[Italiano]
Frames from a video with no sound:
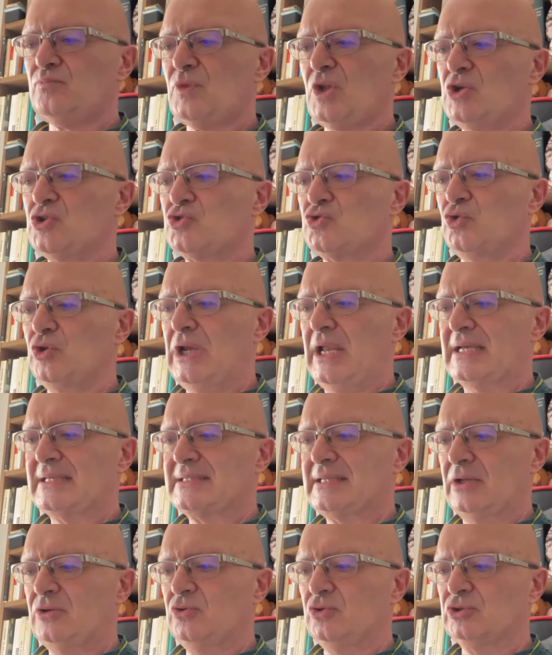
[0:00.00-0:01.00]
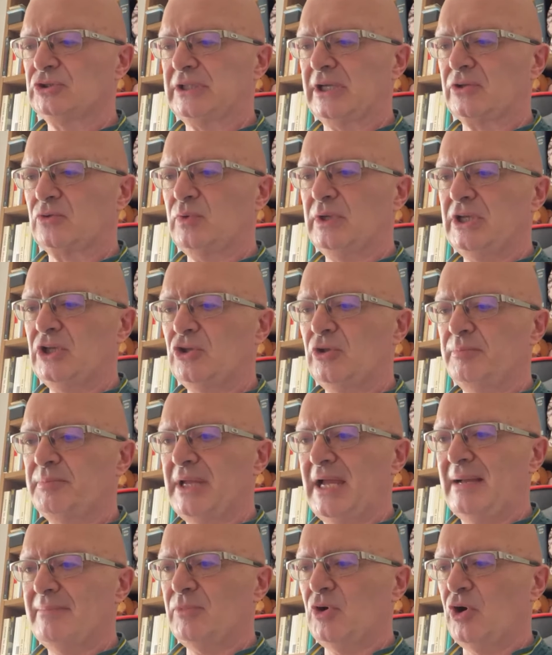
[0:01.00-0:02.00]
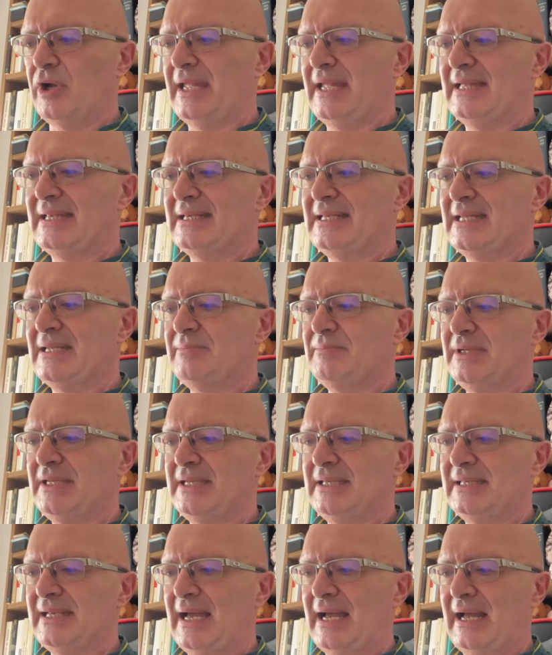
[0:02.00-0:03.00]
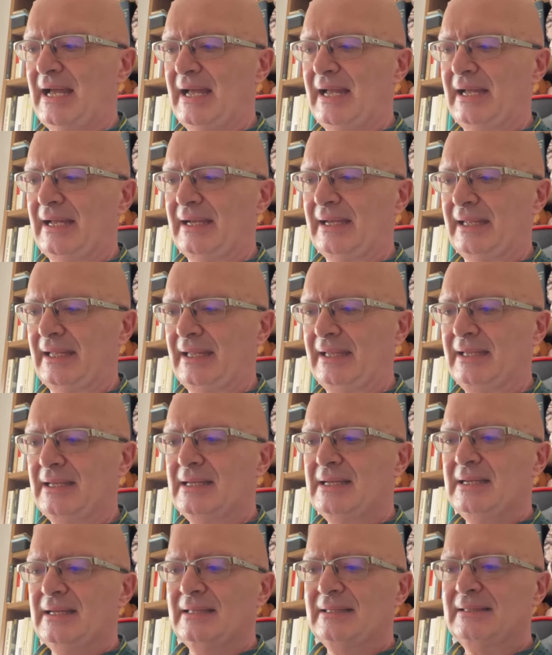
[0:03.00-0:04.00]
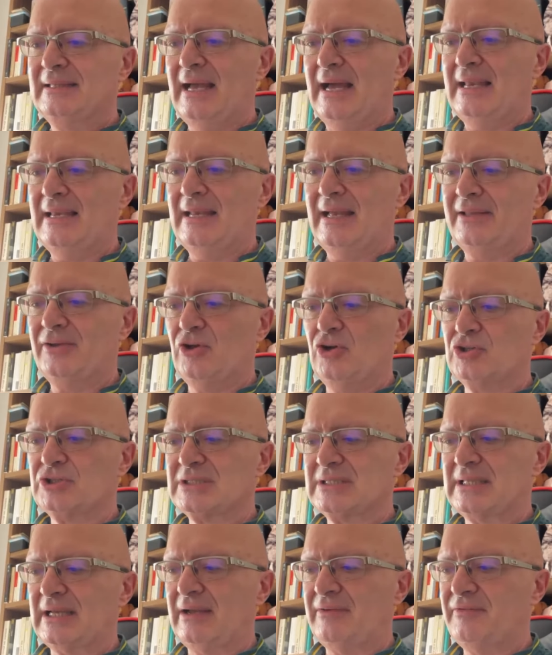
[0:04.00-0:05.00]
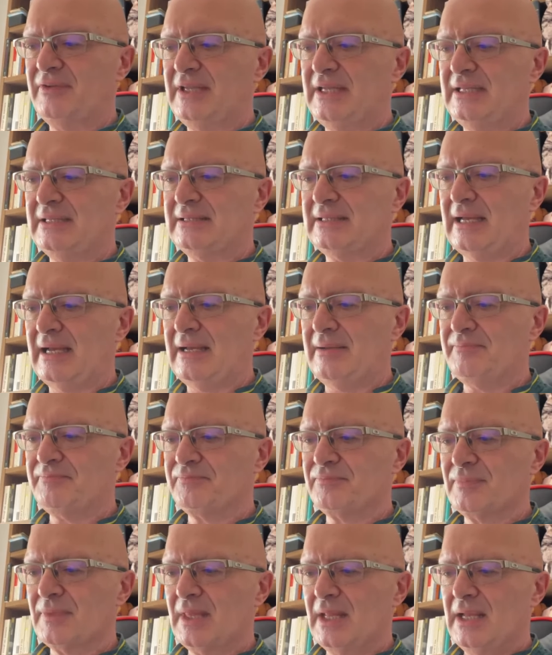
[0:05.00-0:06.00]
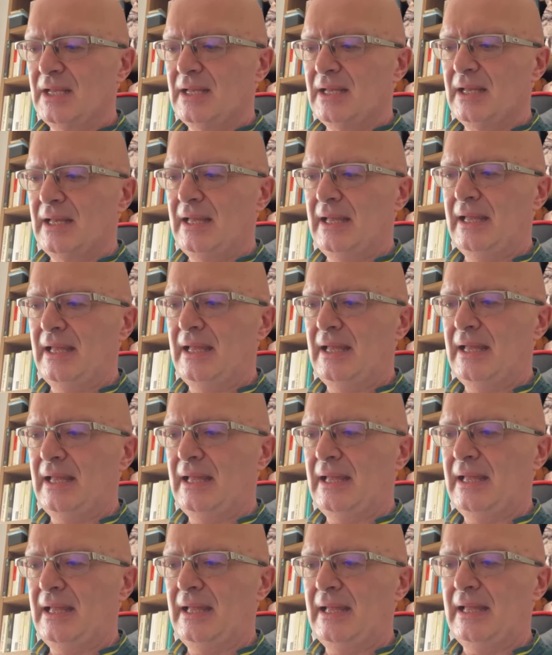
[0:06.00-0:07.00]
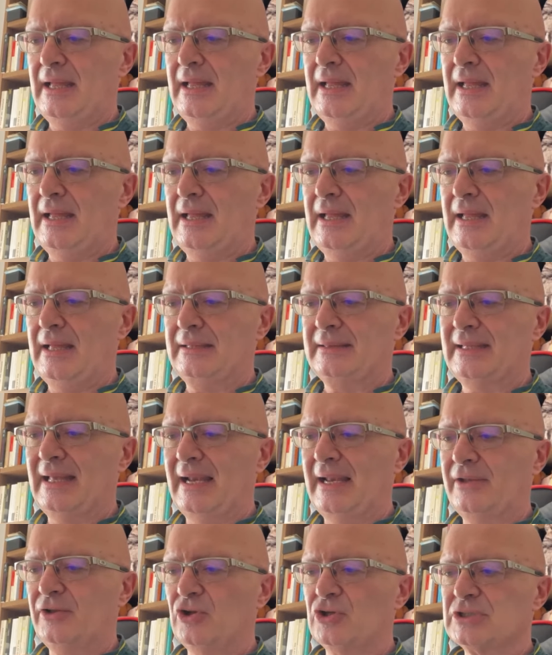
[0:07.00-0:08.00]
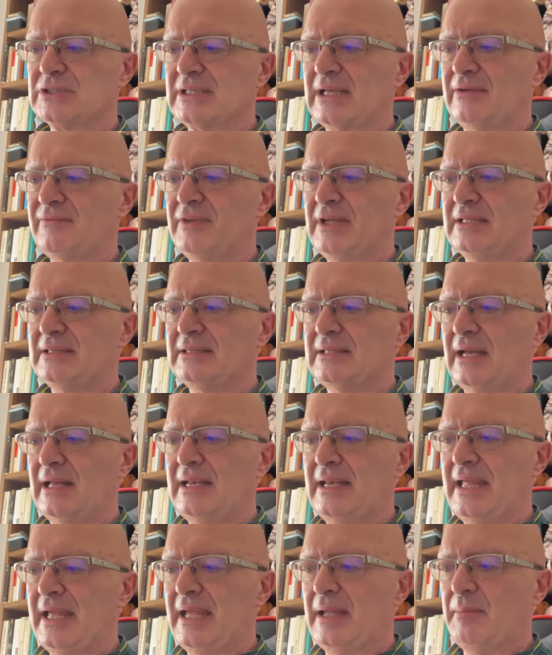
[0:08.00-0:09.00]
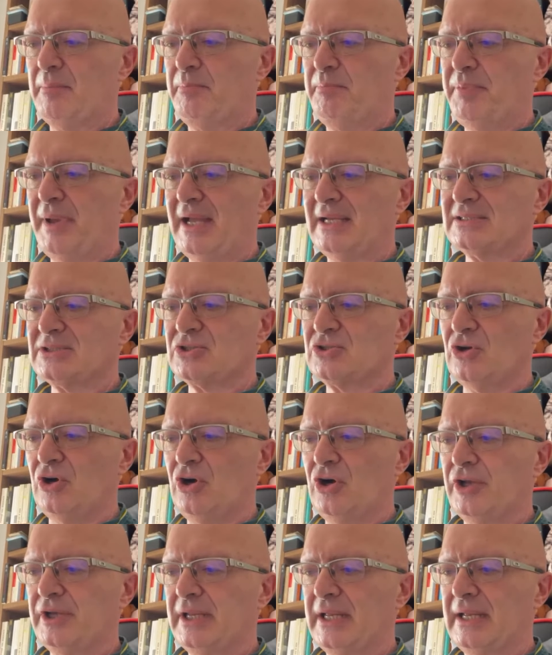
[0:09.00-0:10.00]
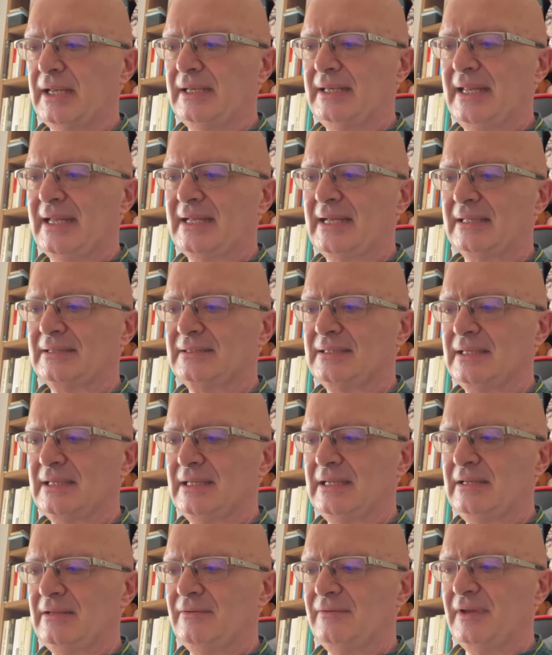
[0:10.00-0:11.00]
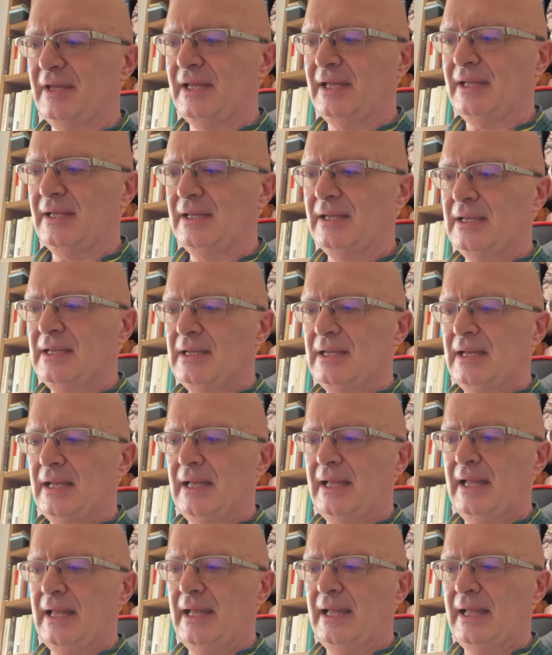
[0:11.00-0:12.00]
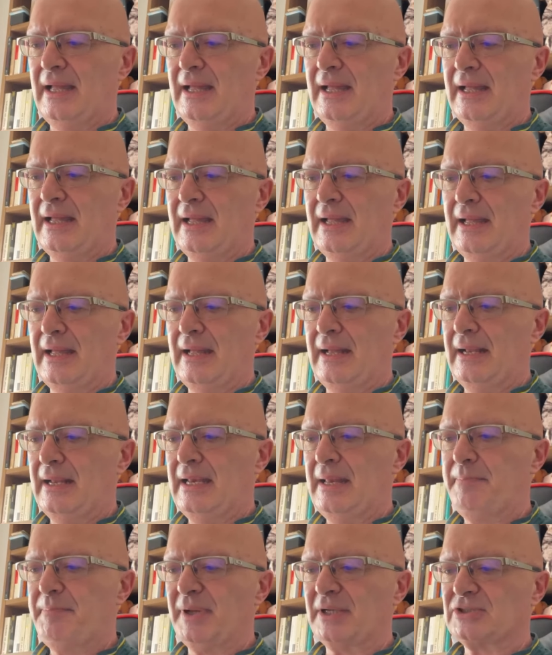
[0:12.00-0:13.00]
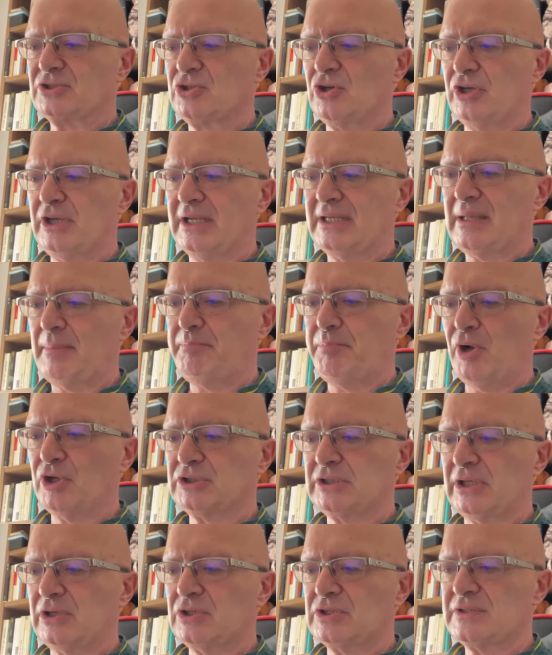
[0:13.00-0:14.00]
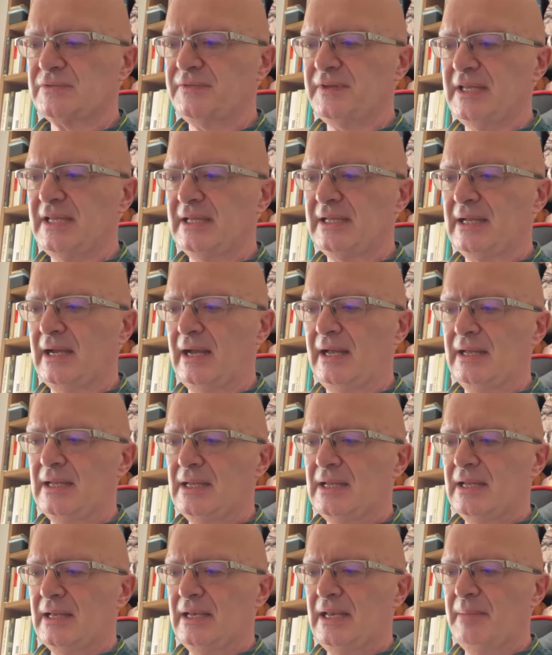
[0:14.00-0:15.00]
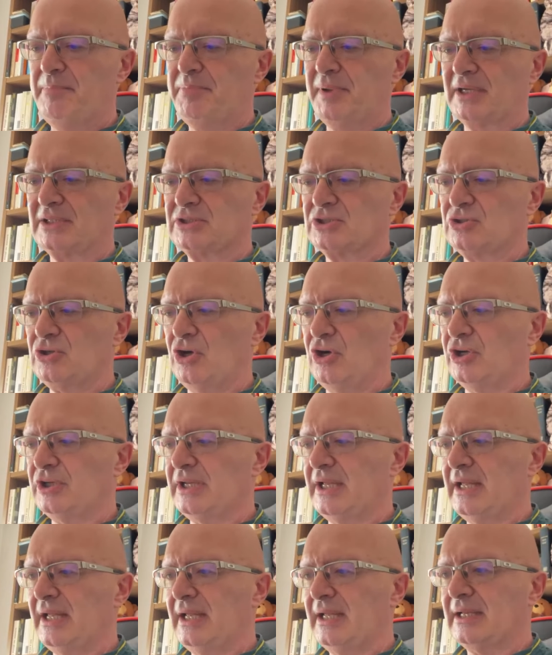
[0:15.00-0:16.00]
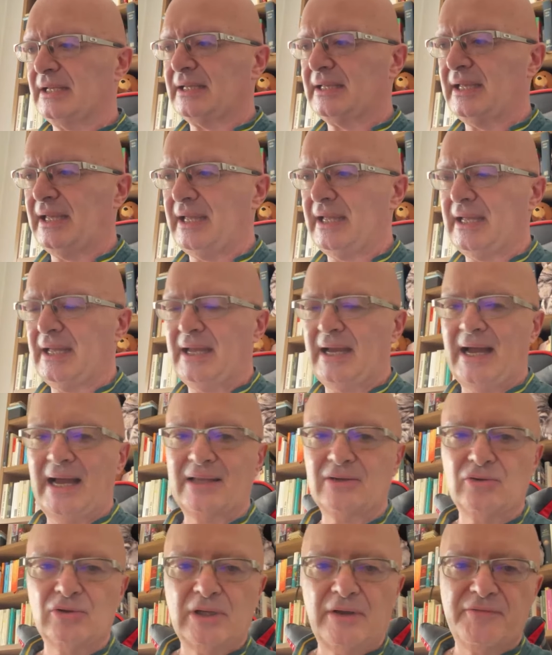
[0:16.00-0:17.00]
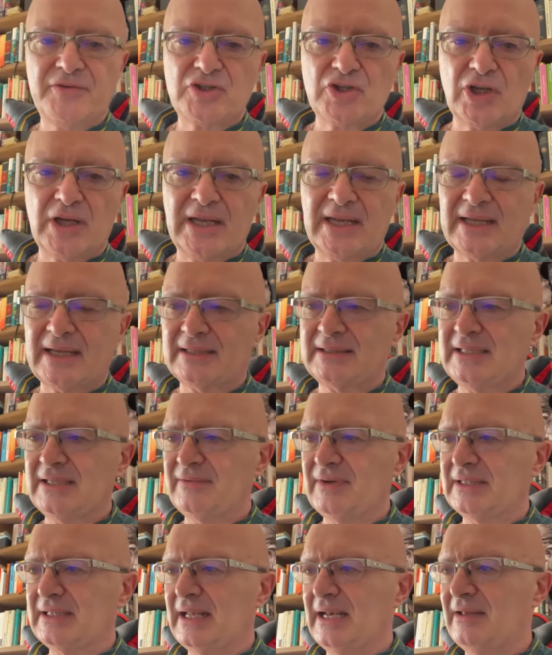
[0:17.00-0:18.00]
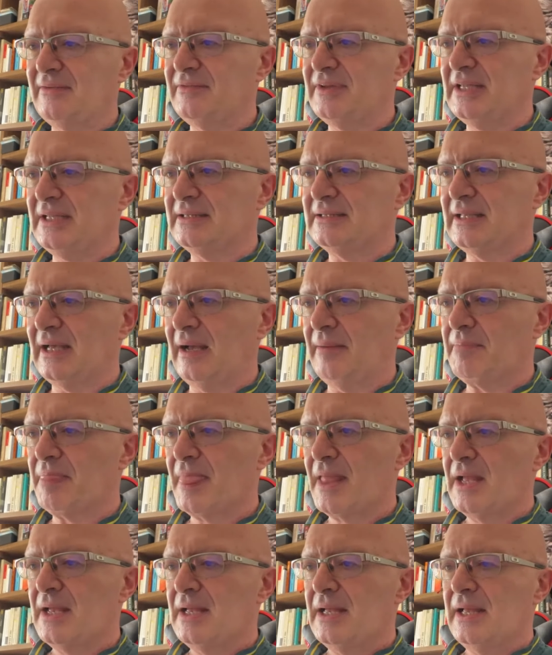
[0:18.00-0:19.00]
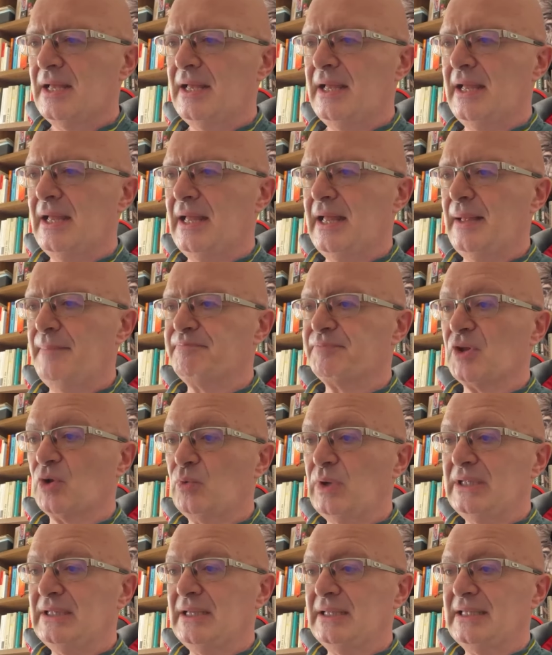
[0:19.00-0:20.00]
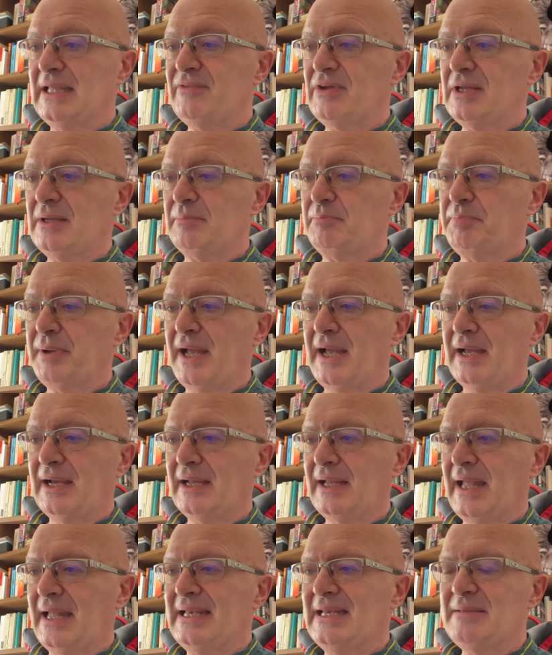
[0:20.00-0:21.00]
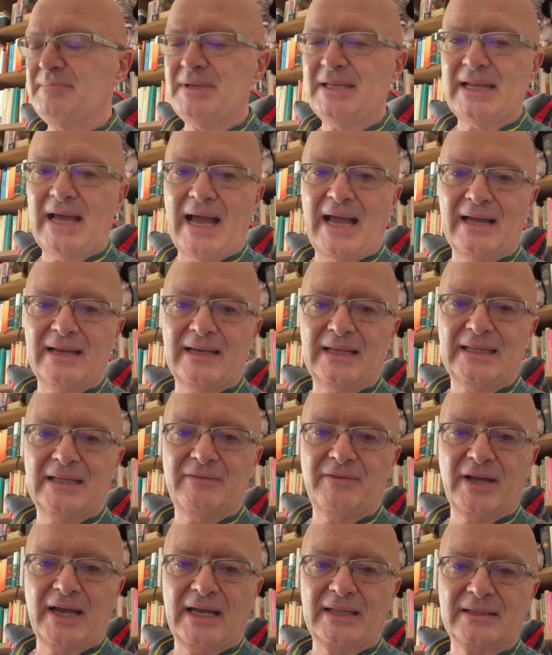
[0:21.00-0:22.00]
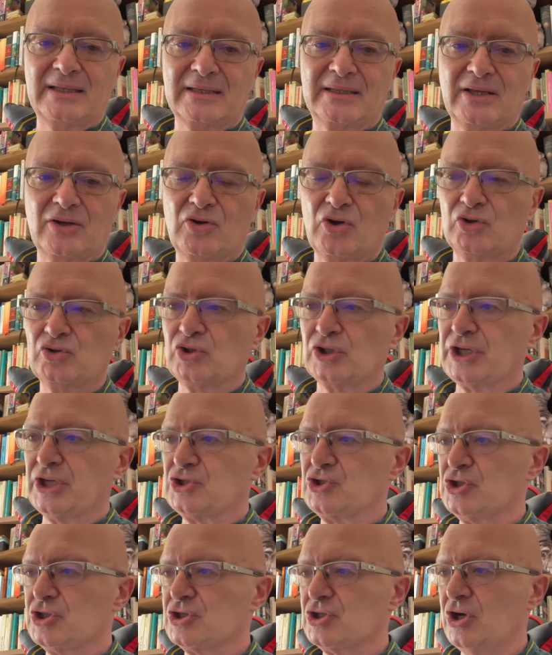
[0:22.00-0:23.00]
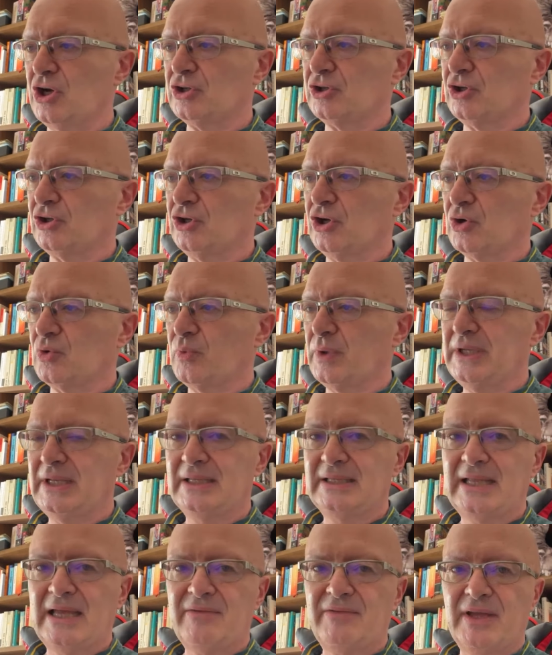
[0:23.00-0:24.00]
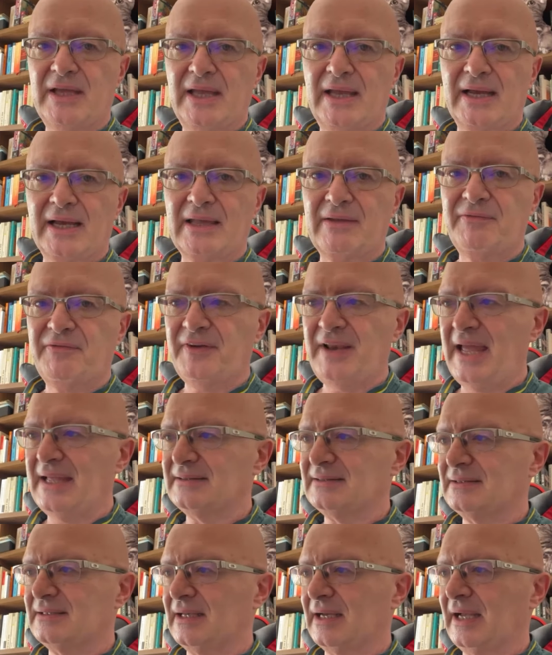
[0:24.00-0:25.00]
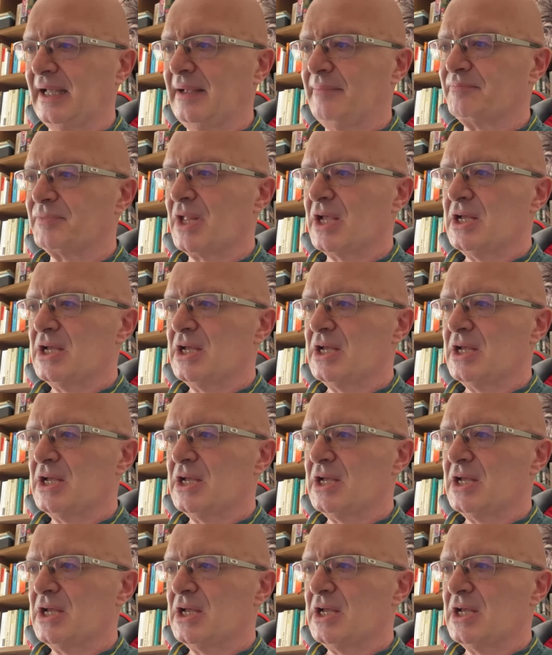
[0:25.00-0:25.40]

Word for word: sulla salute, quindi dobbiamo eliminare dalla nostra vita, eh, dalla nostra vita le persone negative, eh, le persone che portano sfiga, le persone che hanno una visione negativa della vita. Eh, quindi devi, per eliminarle devi renderti conto che ci sono, no? quindi devi riflettere